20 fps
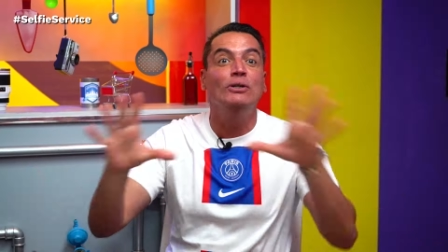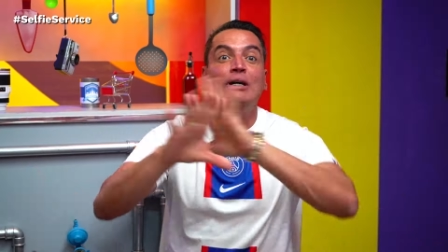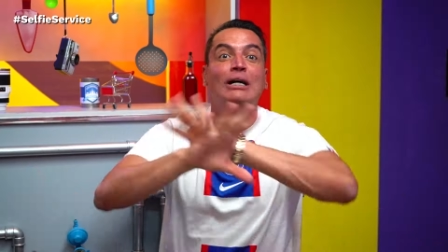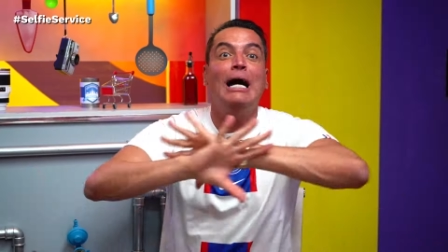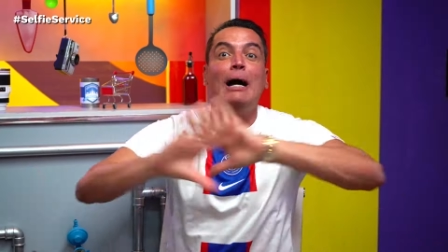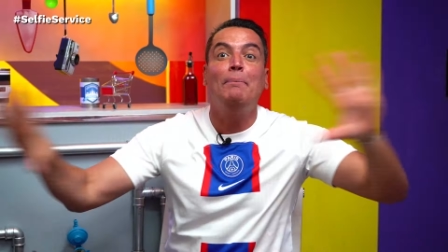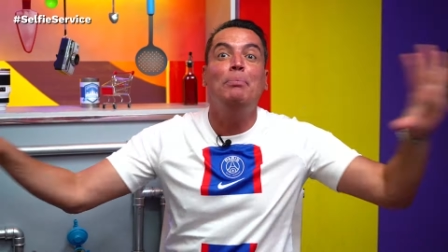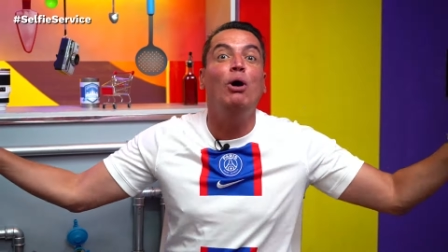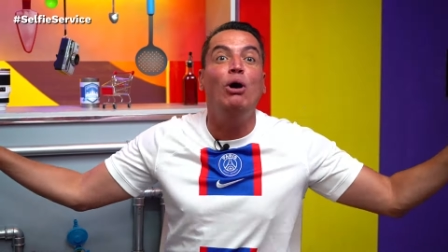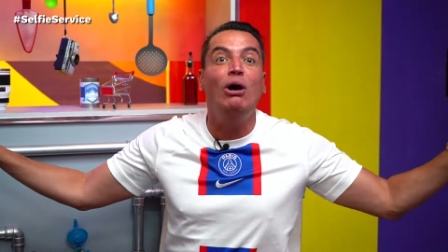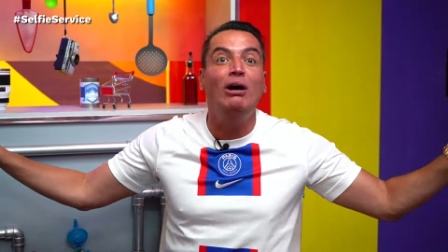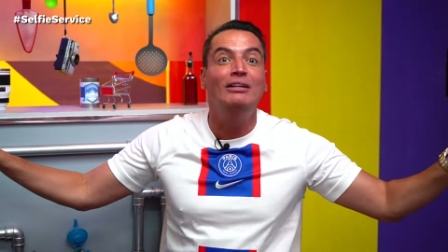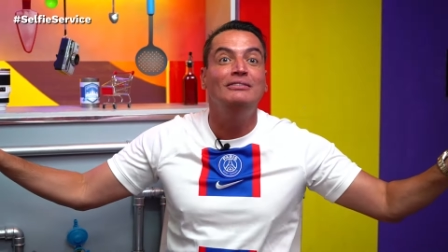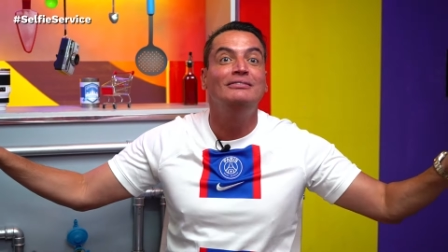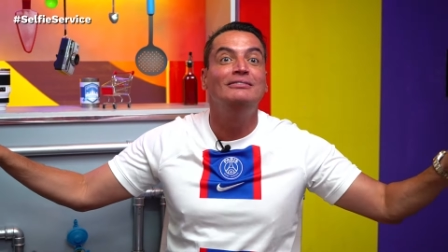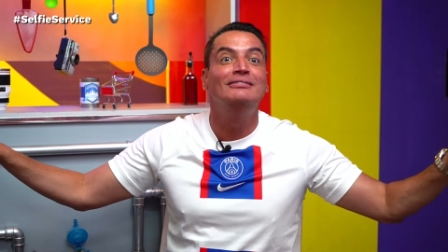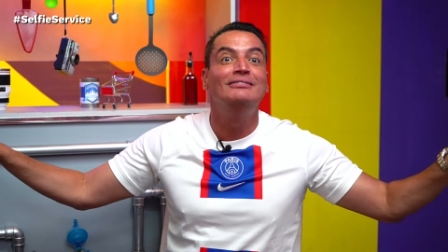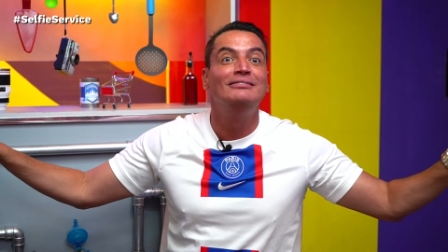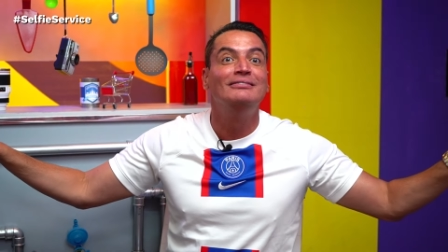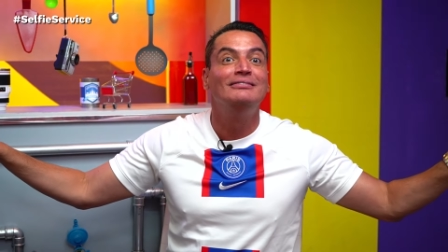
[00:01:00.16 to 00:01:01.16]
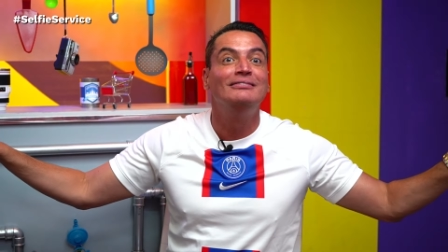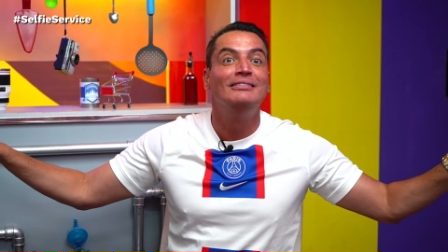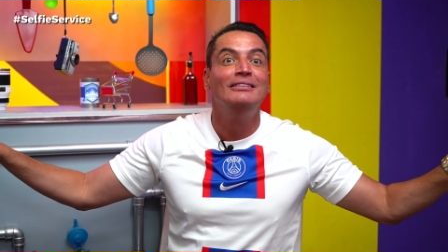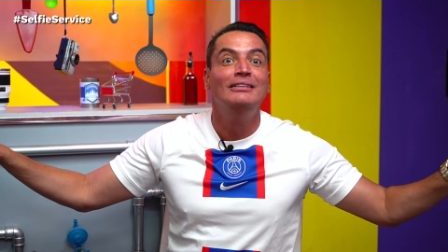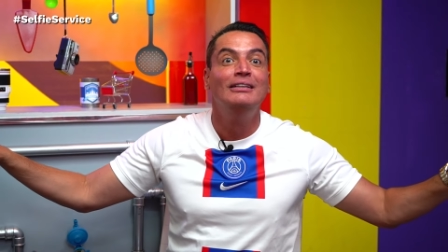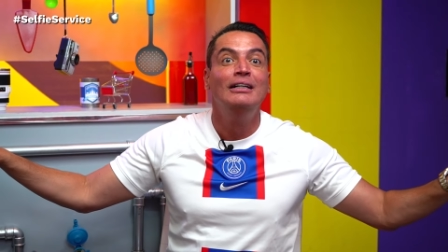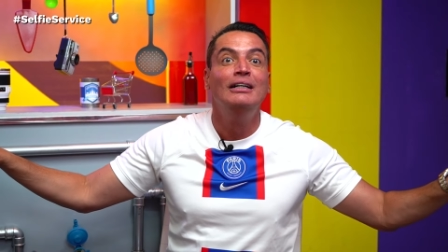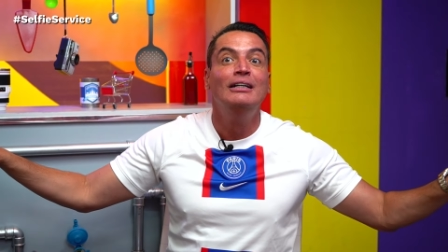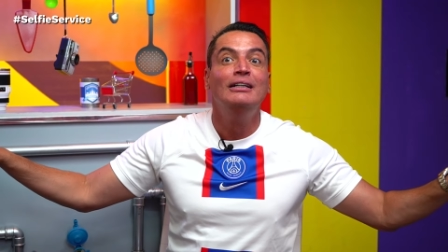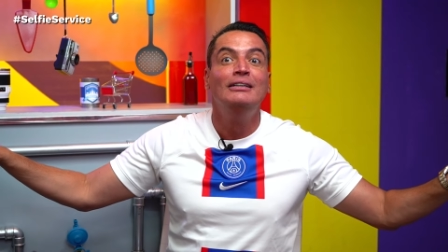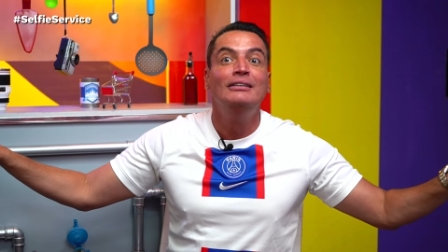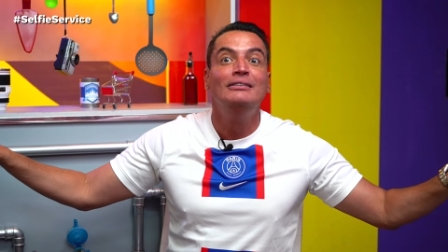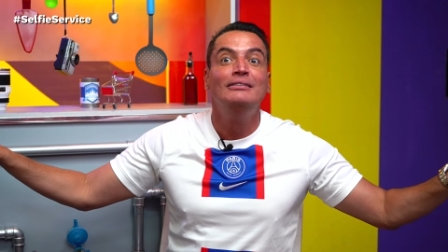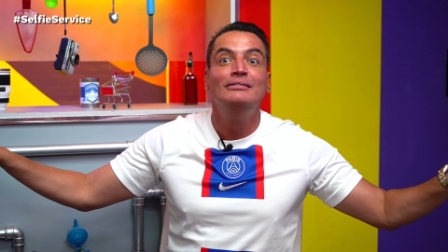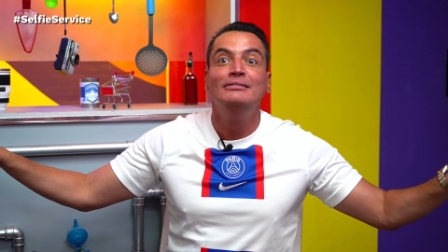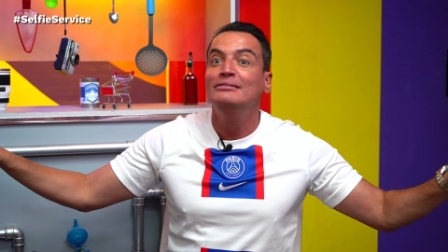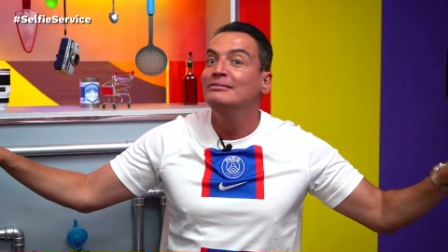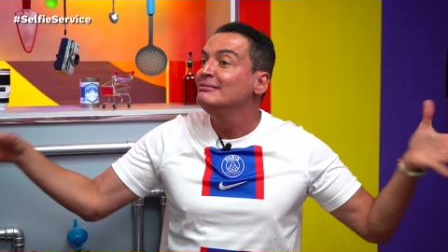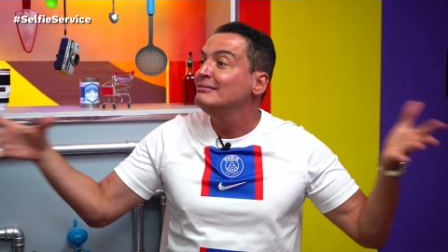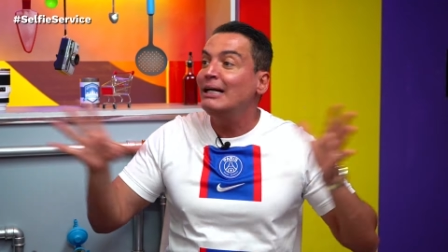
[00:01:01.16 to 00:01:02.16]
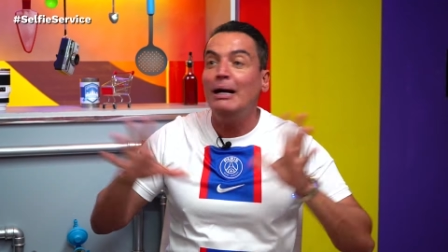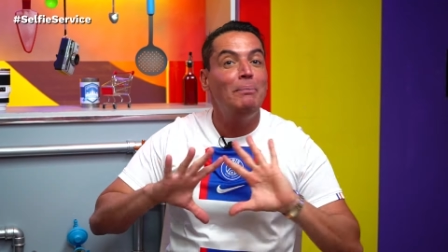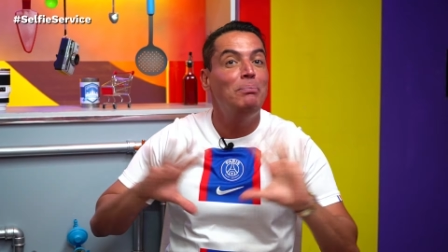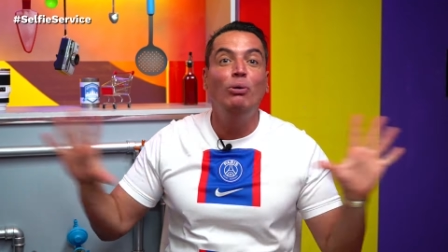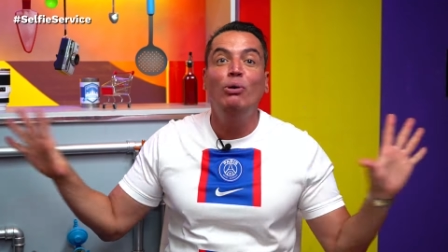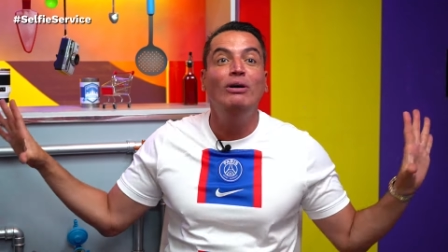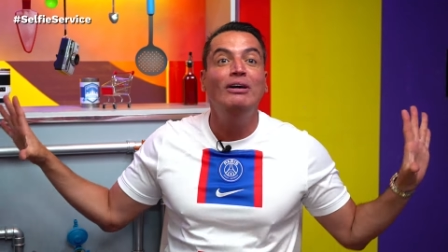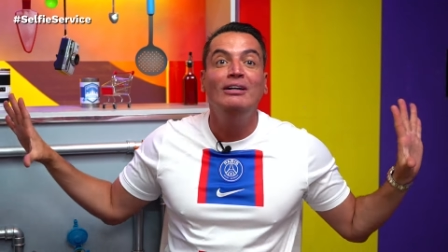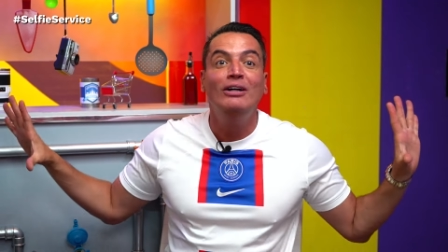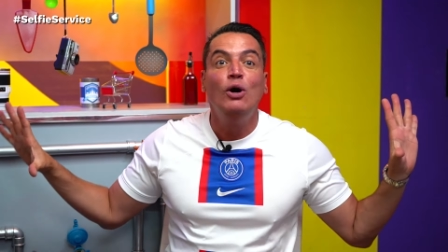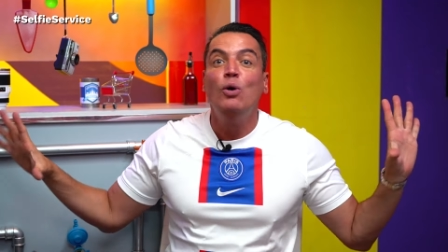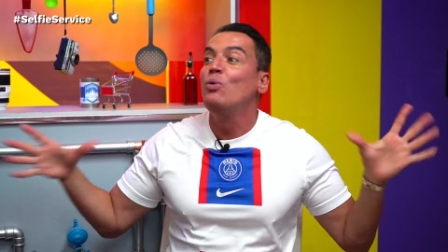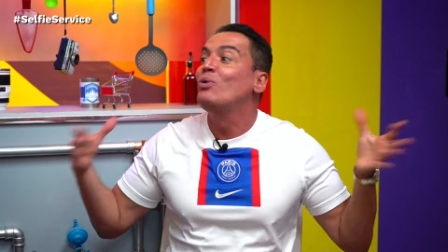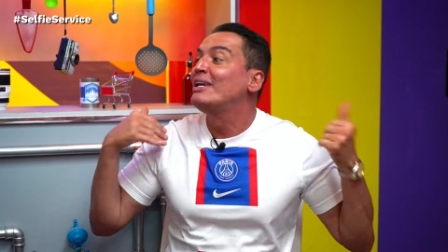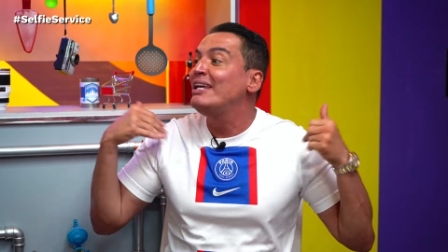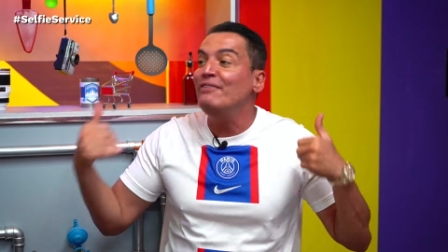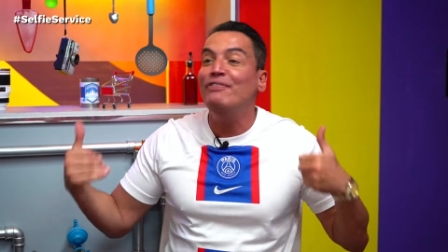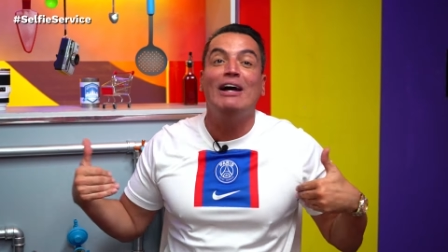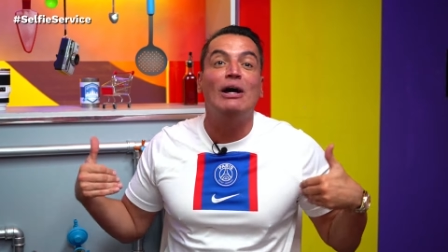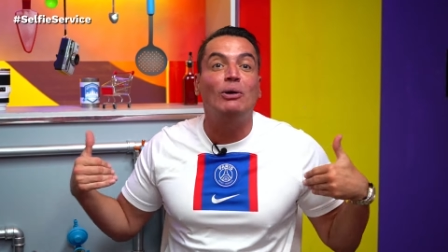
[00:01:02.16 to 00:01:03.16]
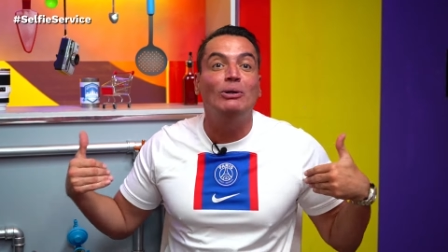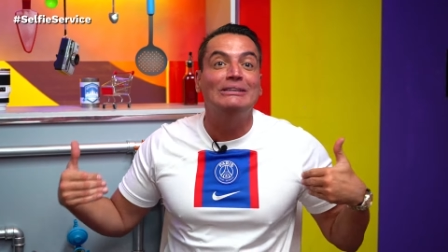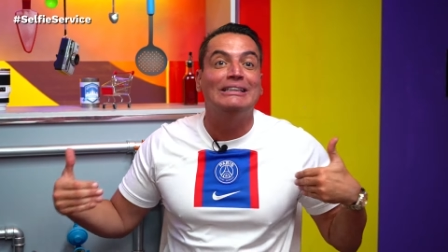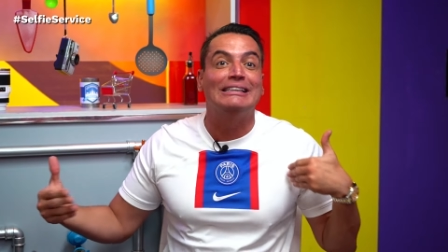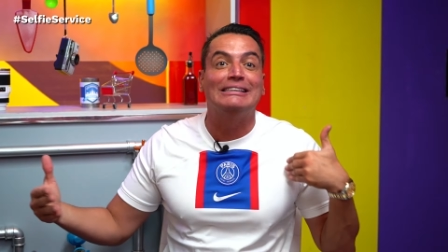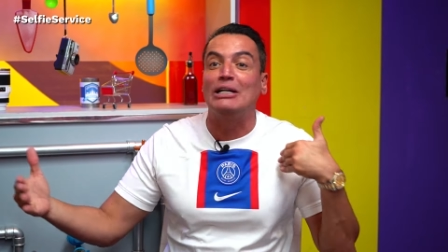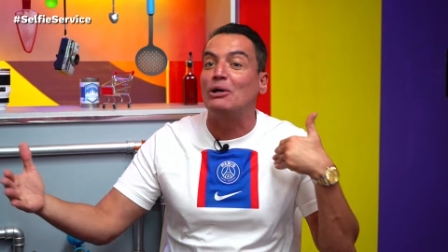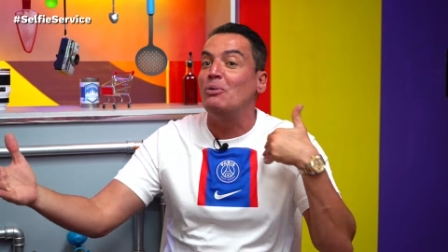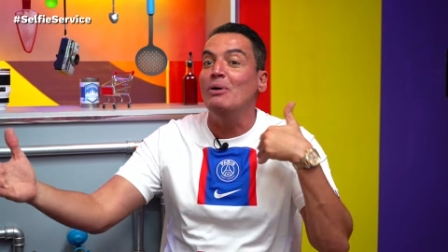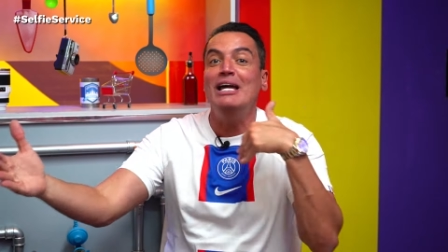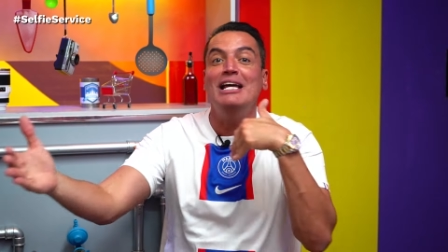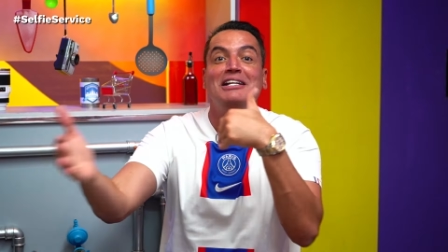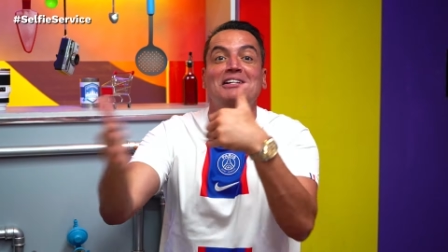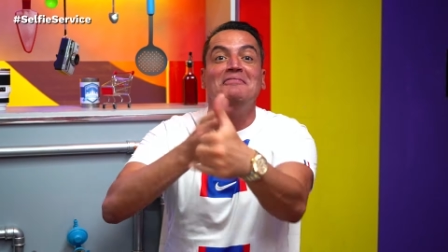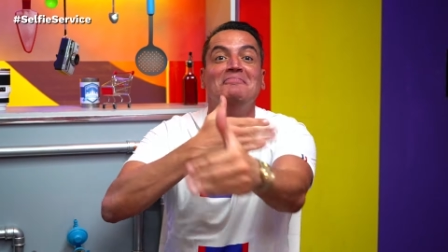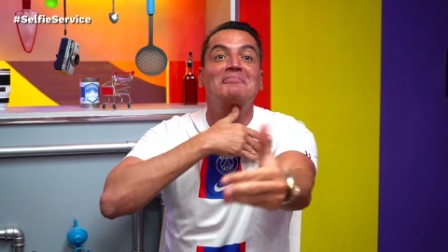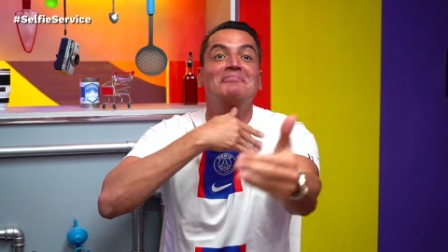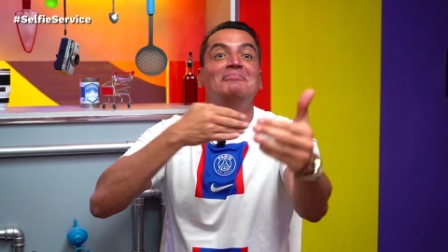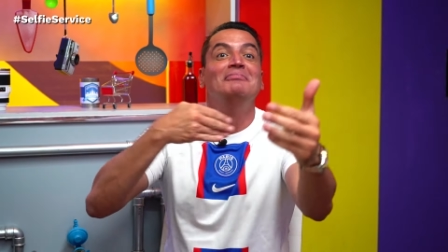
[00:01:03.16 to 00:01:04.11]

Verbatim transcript: Acabou. Acabou. O que vai acontecer com ele?